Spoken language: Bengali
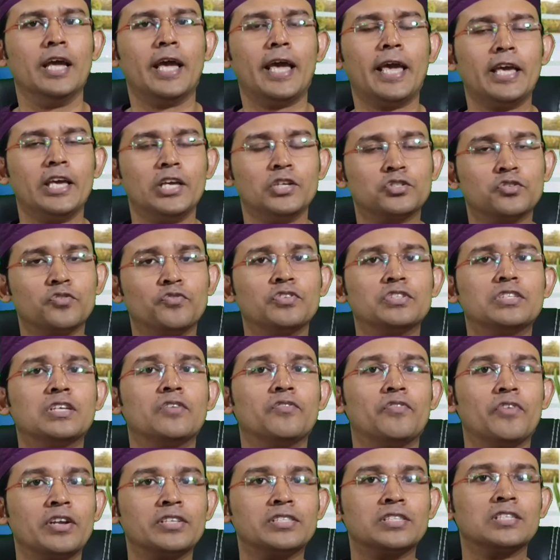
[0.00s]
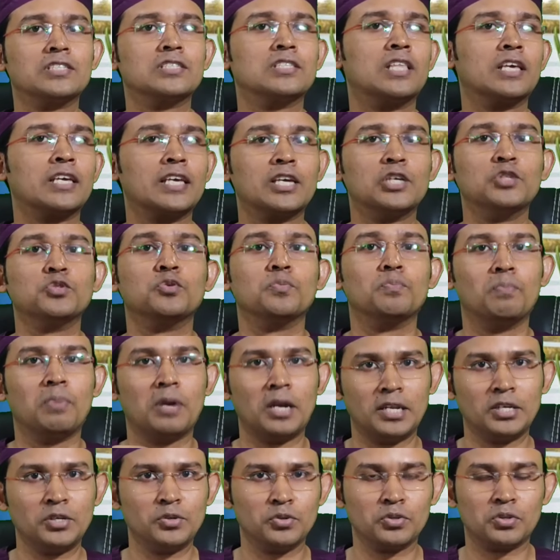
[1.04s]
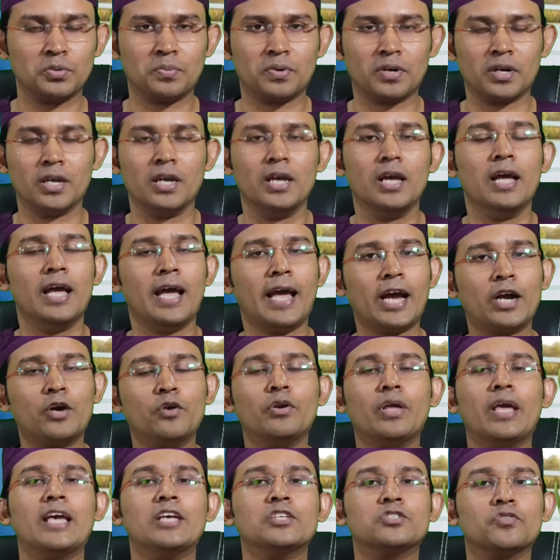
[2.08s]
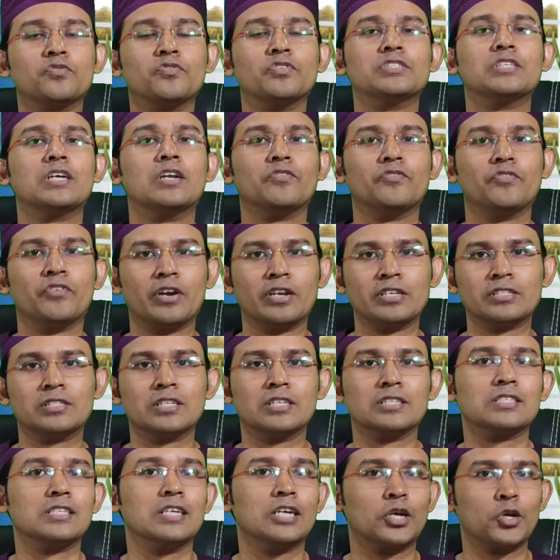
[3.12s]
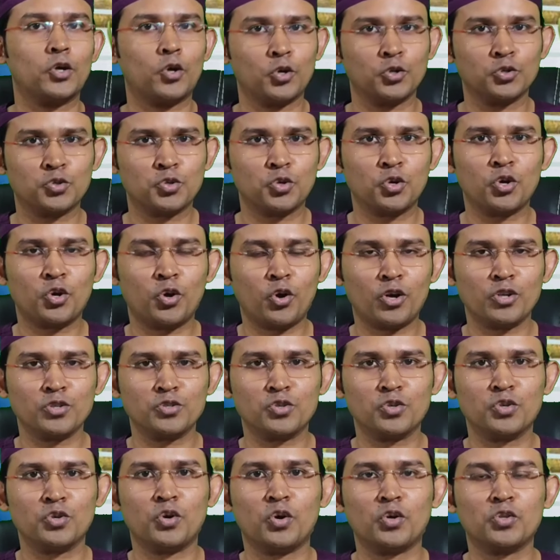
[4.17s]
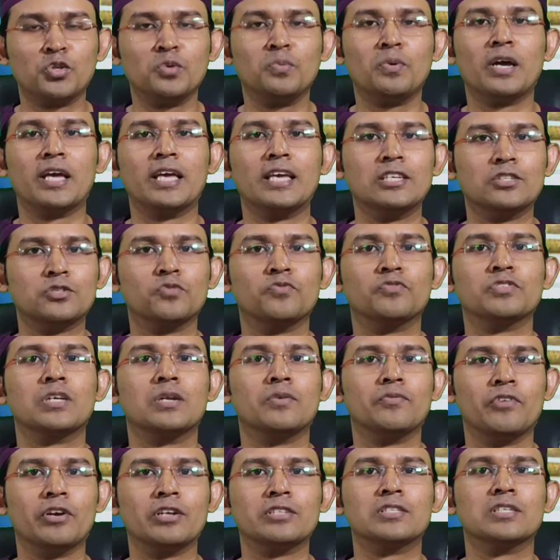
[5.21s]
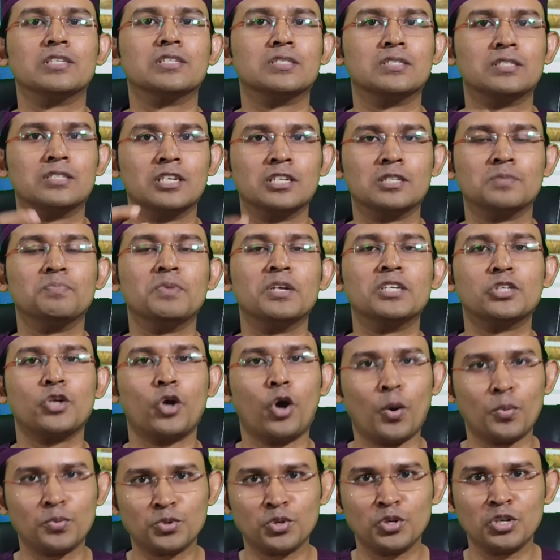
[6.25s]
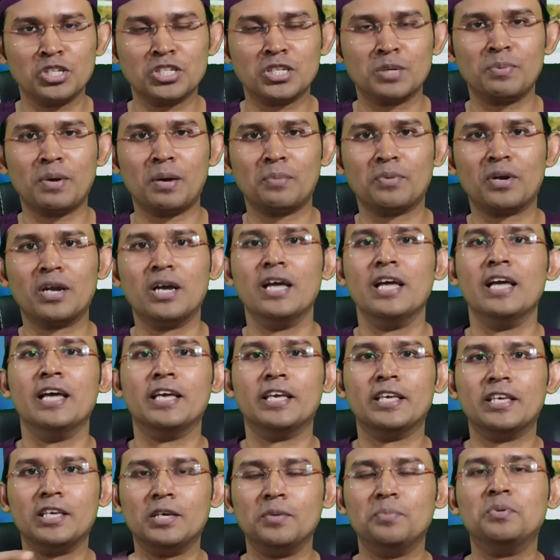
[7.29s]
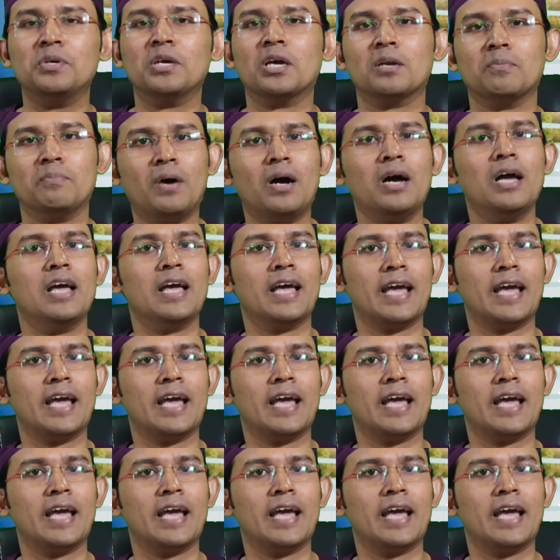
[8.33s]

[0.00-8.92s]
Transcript: এই ইসোফিজিয়াল ভেরিসেস থেকে কিন্তু ব্লিডিং হতে পারে এখন এই ইসোফিজিয়াল ভেরিসেস কন্ট্রোল করার জন্য অথবা এই ইসোফিজিয়াল ভেরিসেস ট্রিটমেন্ট অপশন হিসেবে আমরা ইবিএল e বা